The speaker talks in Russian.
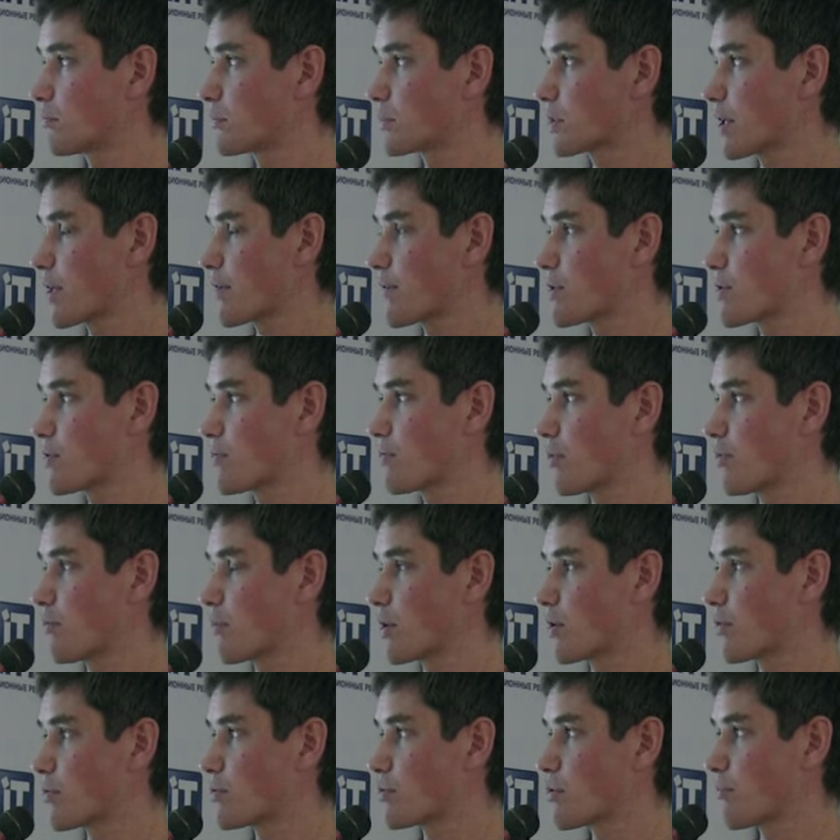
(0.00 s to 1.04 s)
Скорее всего,
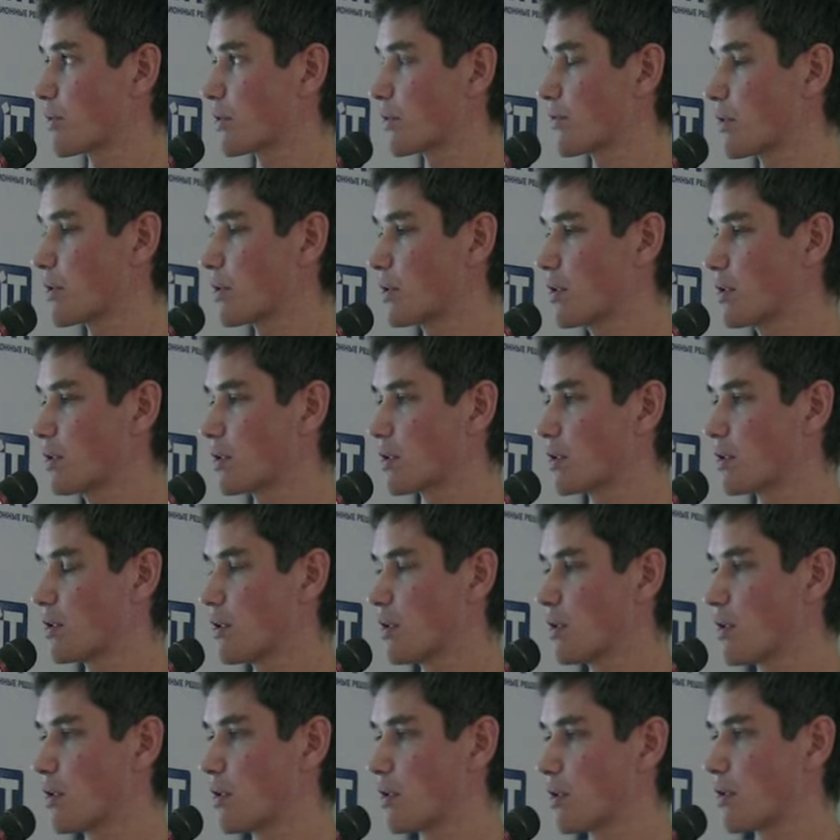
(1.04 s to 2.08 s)
мы уйдем от VNet
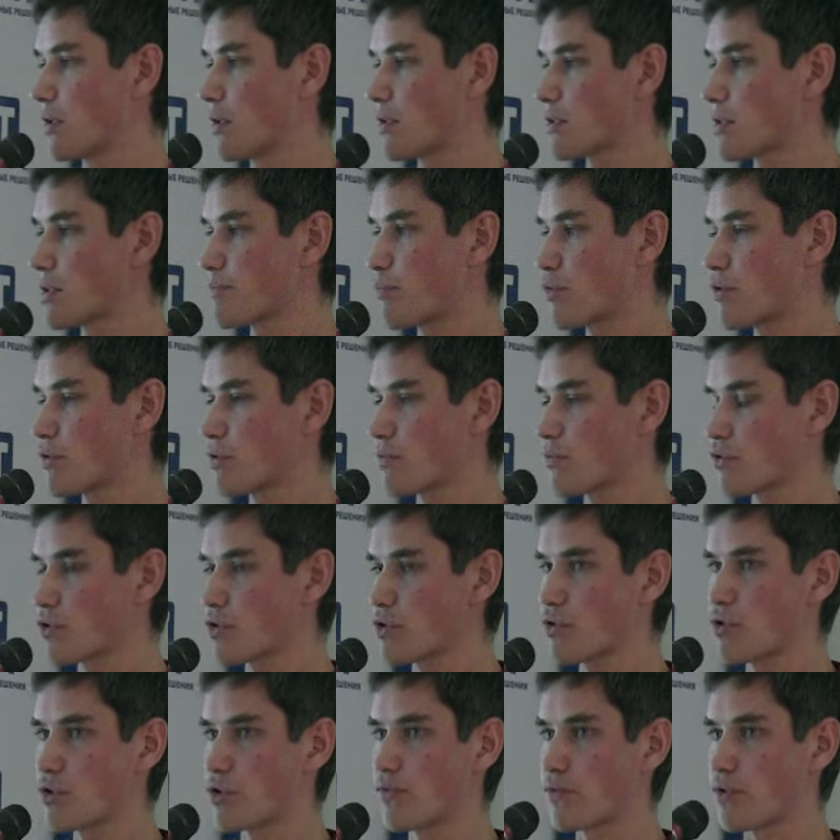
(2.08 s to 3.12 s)
и заиспользуем уже
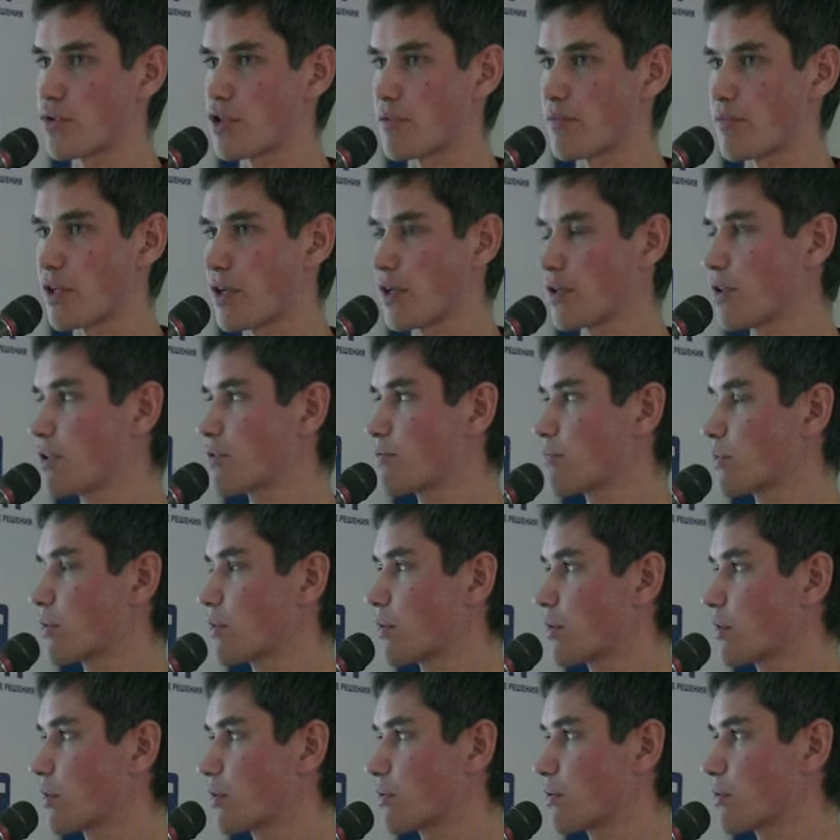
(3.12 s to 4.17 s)
существующие
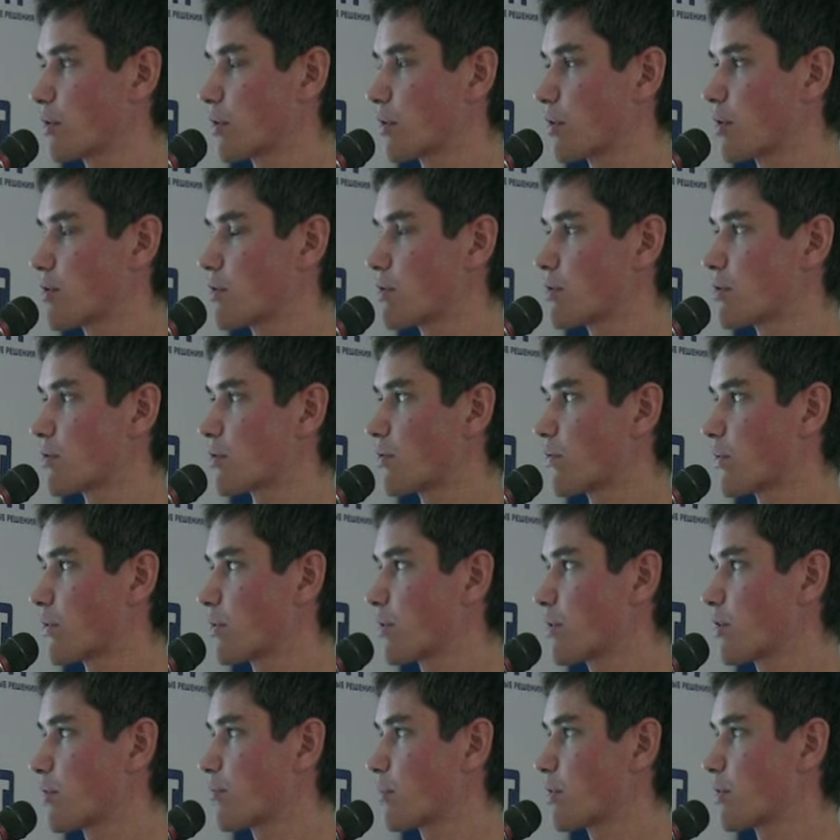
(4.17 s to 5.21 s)
механизмы, которые есть в
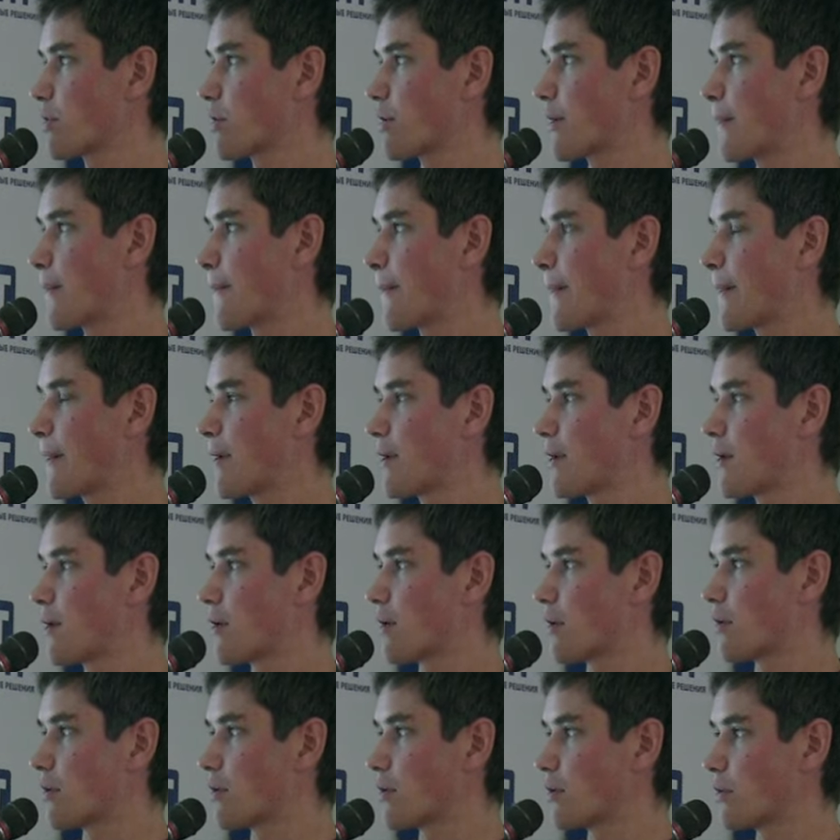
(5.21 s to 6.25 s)
ванильном ядре.
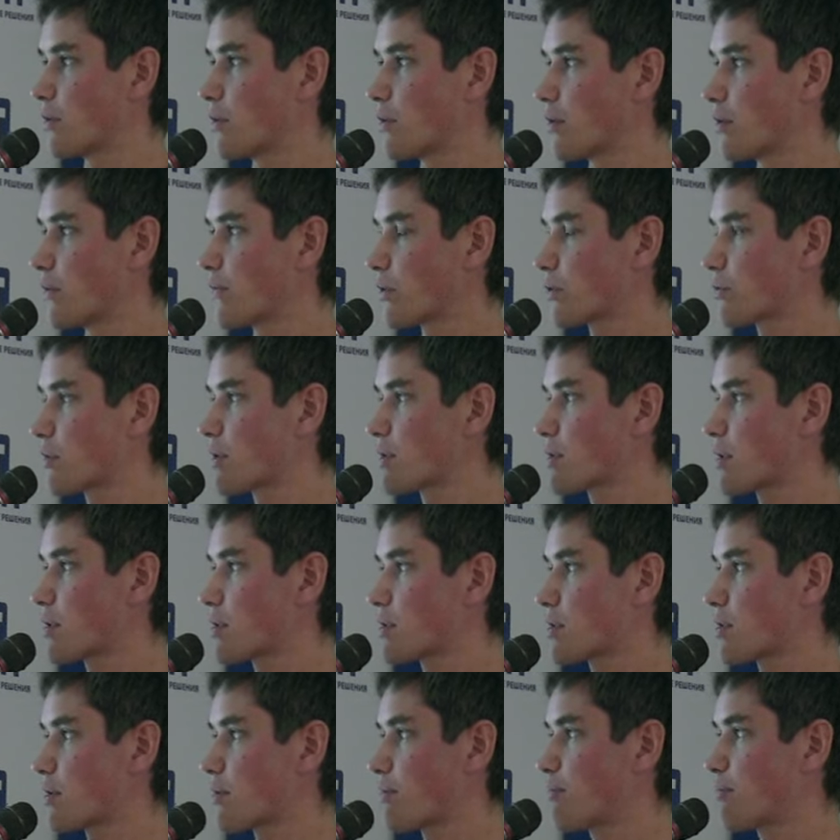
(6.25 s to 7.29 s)
Э,
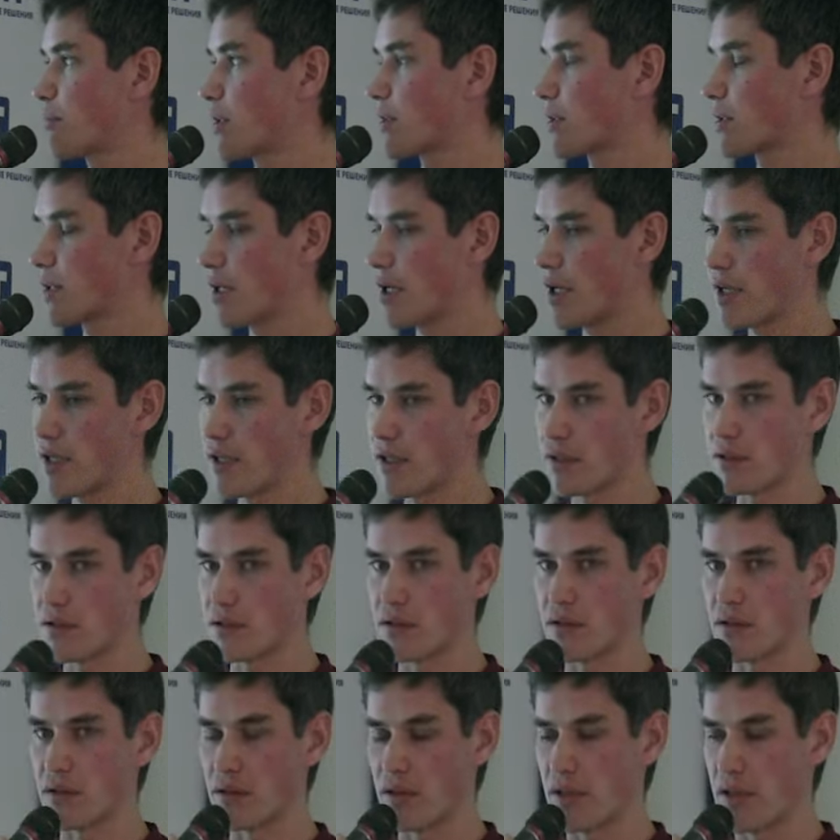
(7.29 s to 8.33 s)
виртуализация принтка —
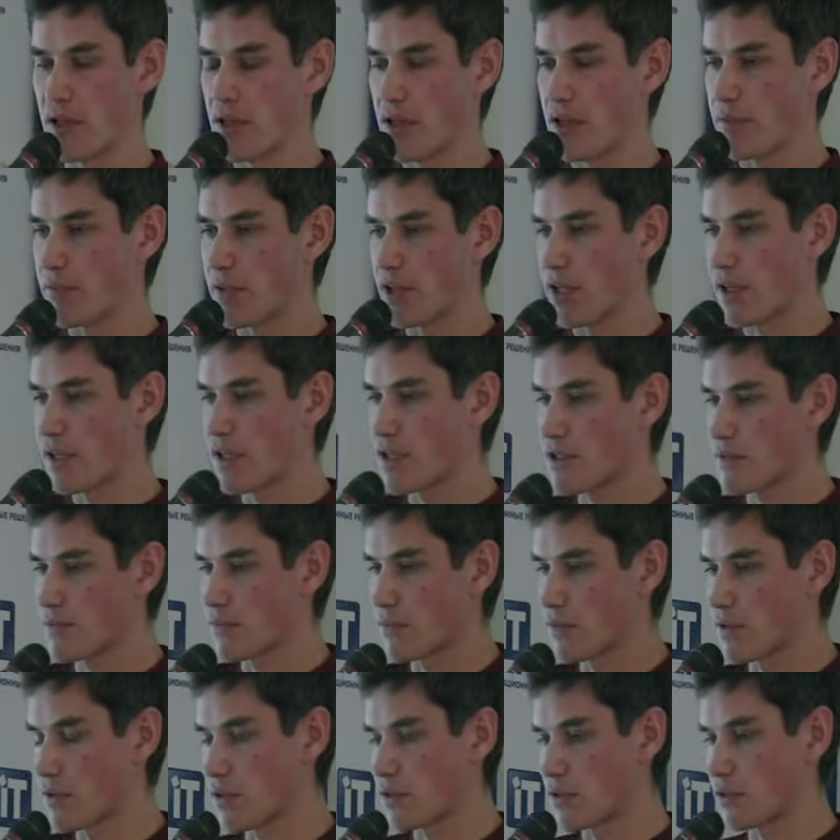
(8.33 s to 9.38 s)
это
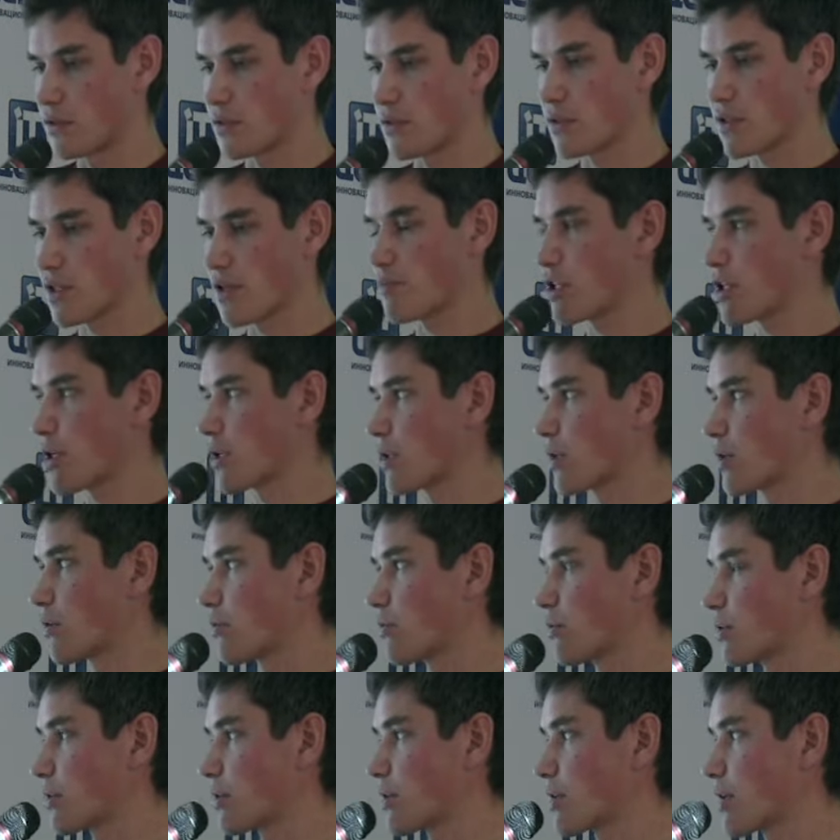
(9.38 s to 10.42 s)
механизм э, сообщений
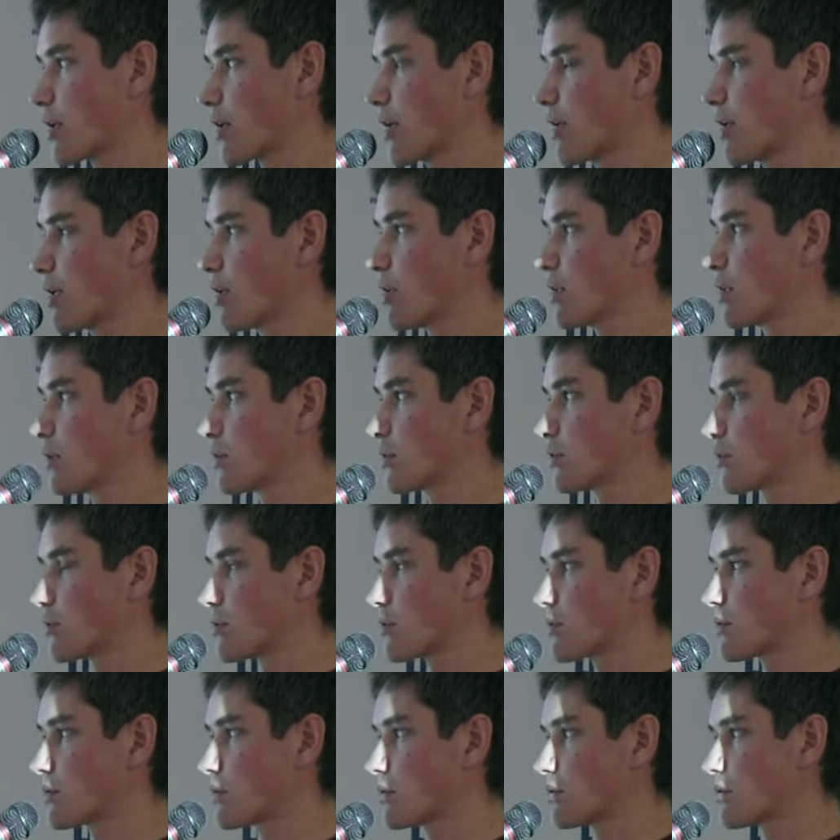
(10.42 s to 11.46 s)
от ядра, то
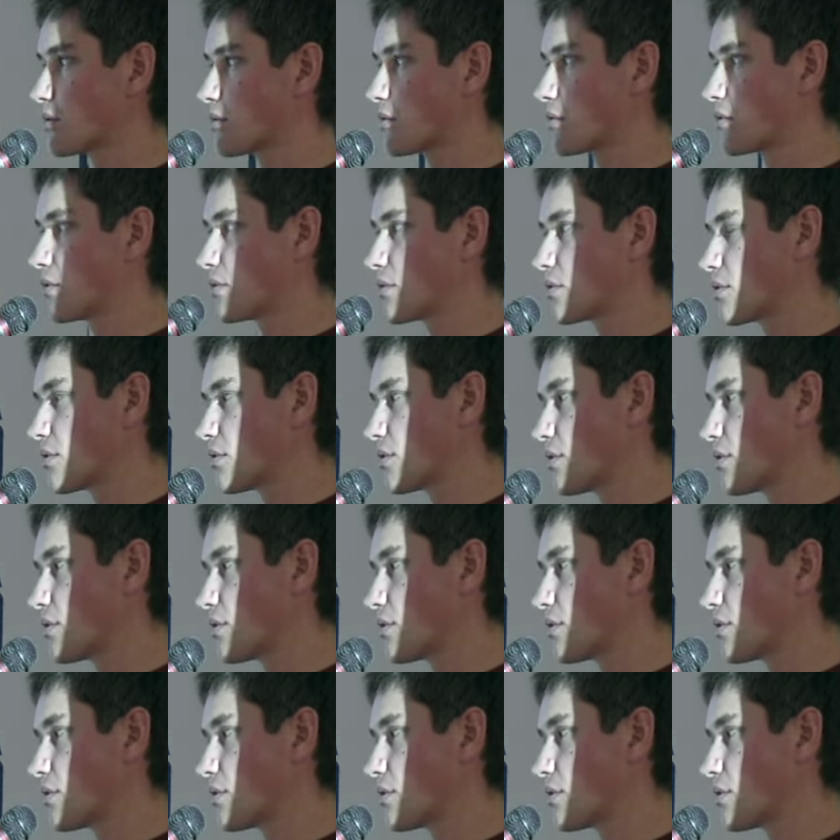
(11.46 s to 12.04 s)
есть э,